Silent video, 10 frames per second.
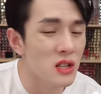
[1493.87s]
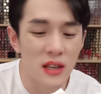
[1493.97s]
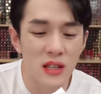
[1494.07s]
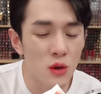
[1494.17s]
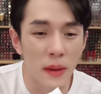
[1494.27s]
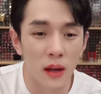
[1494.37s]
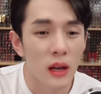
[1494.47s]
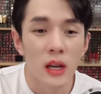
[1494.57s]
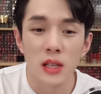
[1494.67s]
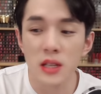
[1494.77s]
这些颜色就没，
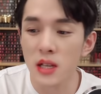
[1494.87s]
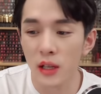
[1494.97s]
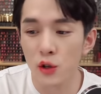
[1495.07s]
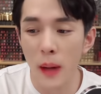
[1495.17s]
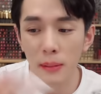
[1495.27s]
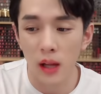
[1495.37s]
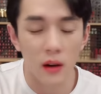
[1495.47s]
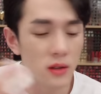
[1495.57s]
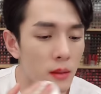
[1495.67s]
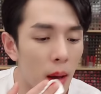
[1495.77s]
这些可能就买不到
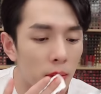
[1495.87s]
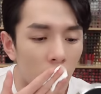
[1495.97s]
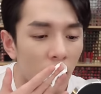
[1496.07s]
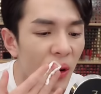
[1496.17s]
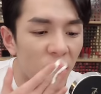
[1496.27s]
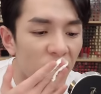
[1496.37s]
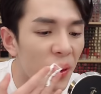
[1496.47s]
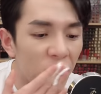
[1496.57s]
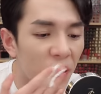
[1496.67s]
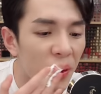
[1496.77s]
了，真的买不到了。他们又
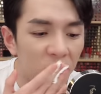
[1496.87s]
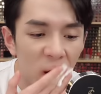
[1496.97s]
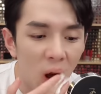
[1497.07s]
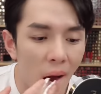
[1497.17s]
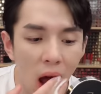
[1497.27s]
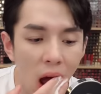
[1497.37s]
在刷我，